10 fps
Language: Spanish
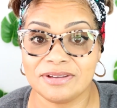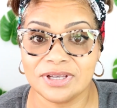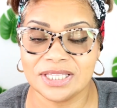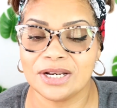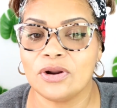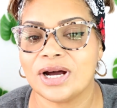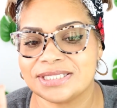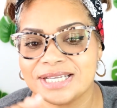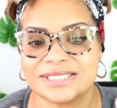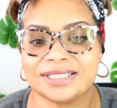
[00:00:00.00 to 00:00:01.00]
dividirlos,
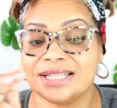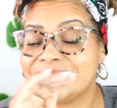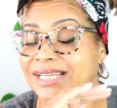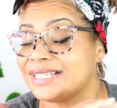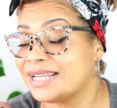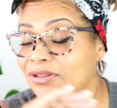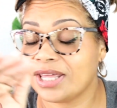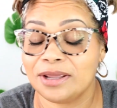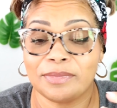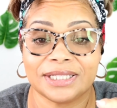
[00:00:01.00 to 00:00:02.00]
así que si te interesa lo de
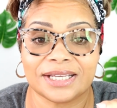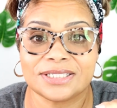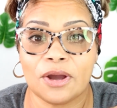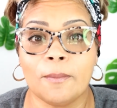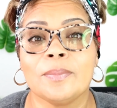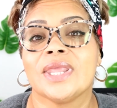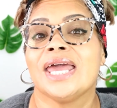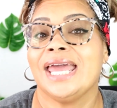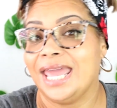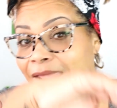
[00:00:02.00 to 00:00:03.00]
alimentación,
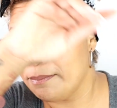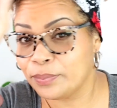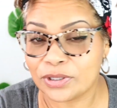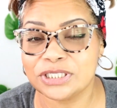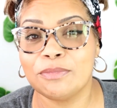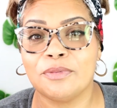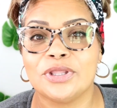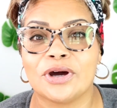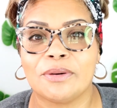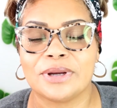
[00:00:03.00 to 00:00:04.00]
es el próximo
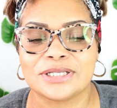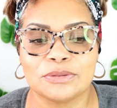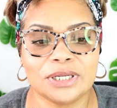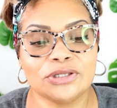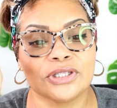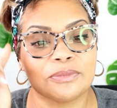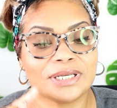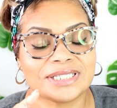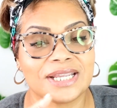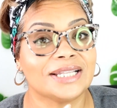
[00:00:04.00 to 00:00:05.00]
video que voy a subir donde voy
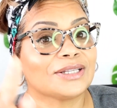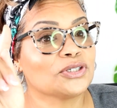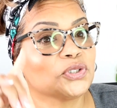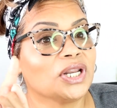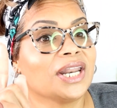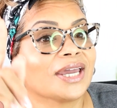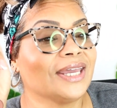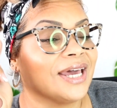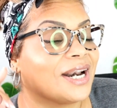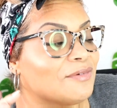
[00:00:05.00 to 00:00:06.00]
a enseñarte los chulis,
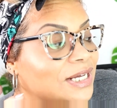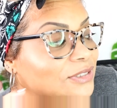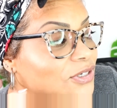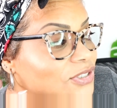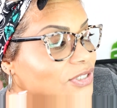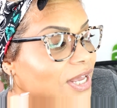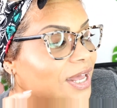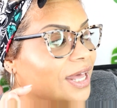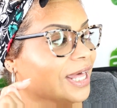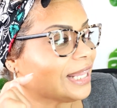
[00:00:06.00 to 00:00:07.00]
y garabatos
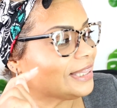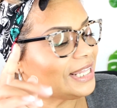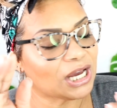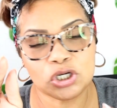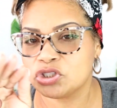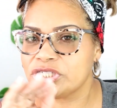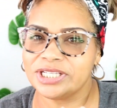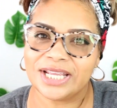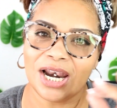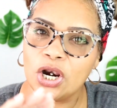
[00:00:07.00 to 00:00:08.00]
de
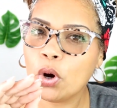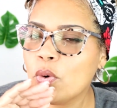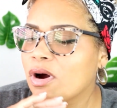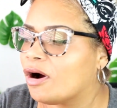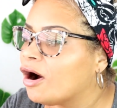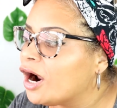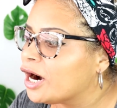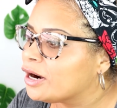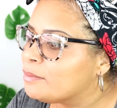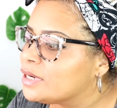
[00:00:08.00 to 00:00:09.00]
cositas low
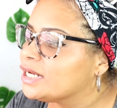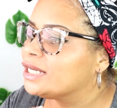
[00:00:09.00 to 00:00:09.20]
carb